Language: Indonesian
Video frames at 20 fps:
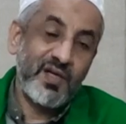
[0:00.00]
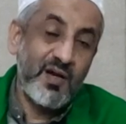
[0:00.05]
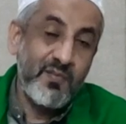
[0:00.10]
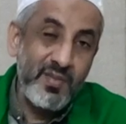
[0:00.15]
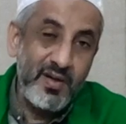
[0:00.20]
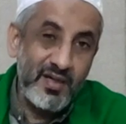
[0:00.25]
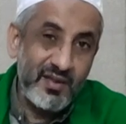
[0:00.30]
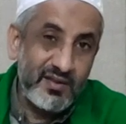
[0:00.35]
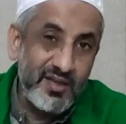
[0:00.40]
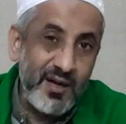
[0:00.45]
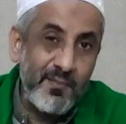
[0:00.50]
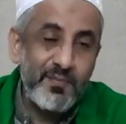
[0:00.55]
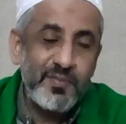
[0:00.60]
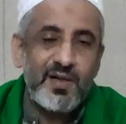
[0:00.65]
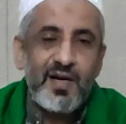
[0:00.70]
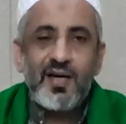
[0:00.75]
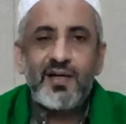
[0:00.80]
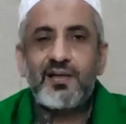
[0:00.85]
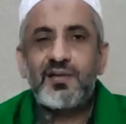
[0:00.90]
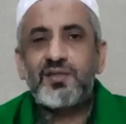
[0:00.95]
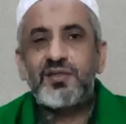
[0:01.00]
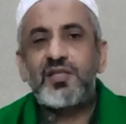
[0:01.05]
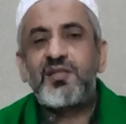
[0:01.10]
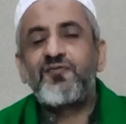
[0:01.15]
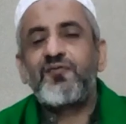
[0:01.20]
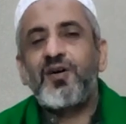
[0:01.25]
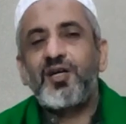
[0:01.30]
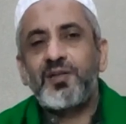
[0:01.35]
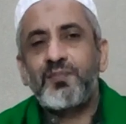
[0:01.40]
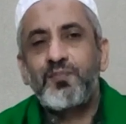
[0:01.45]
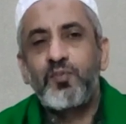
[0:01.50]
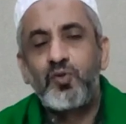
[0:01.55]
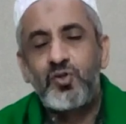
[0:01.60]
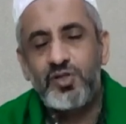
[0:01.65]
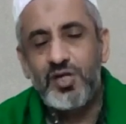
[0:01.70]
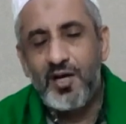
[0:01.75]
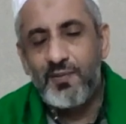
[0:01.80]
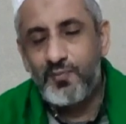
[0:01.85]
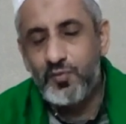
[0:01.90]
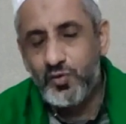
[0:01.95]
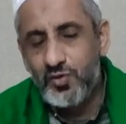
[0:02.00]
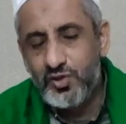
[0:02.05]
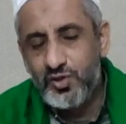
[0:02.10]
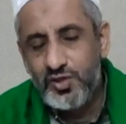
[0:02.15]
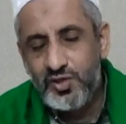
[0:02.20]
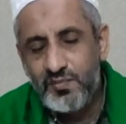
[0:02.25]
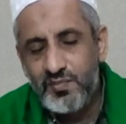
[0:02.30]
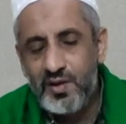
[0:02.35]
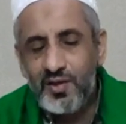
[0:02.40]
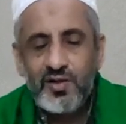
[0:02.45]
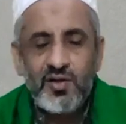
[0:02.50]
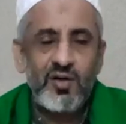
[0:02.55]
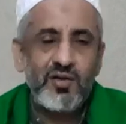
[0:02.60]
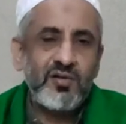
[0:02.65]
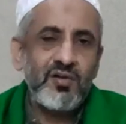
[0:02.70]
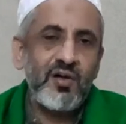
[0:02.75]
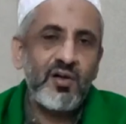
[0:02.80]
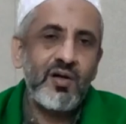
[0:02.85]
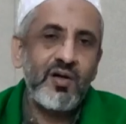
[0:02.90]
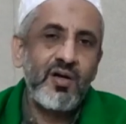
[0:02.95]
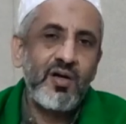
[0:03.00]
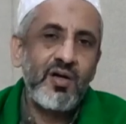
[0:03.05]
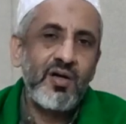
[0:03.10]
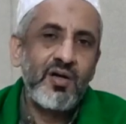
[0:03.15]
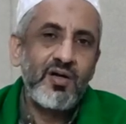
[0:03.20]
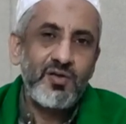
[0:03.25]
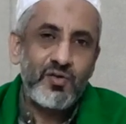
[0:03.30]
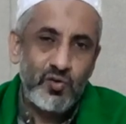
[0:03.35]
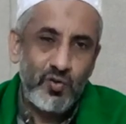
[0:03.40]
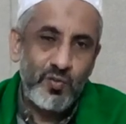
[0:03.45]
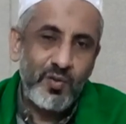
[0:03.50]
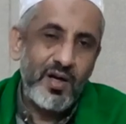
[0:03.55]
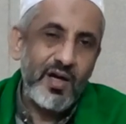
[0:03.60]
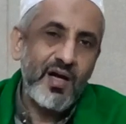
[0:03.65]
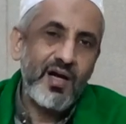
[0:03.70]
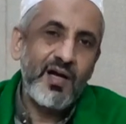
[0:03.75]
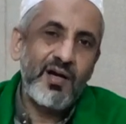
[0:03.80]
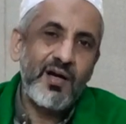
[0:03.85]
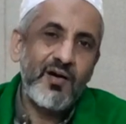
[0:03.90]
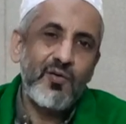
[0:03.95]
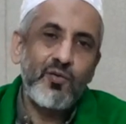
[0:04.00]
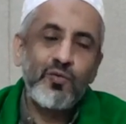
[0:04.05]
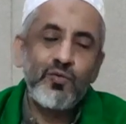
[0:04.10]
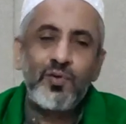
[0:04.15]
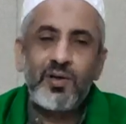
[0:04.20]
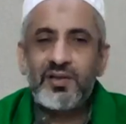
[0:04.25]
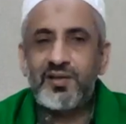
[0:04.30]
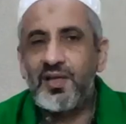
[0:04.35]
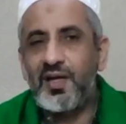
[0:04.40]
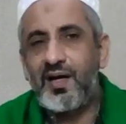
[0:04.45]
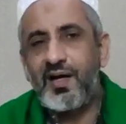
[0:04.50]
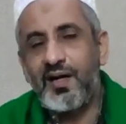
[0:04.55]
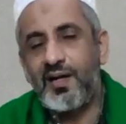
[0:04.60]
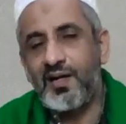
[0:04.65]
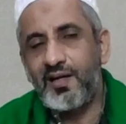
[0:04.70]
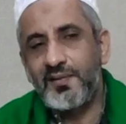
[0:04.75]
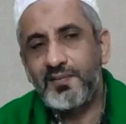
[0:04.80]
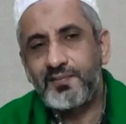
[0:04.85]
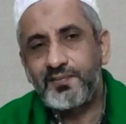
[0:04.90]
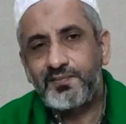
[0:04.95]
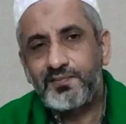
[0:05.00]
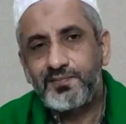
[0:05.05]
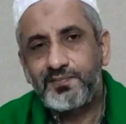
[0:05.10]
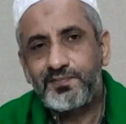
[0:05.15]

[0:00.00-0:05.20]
dan menetapkan sifat puja-puji bagi Allah Subhanahu wa taala.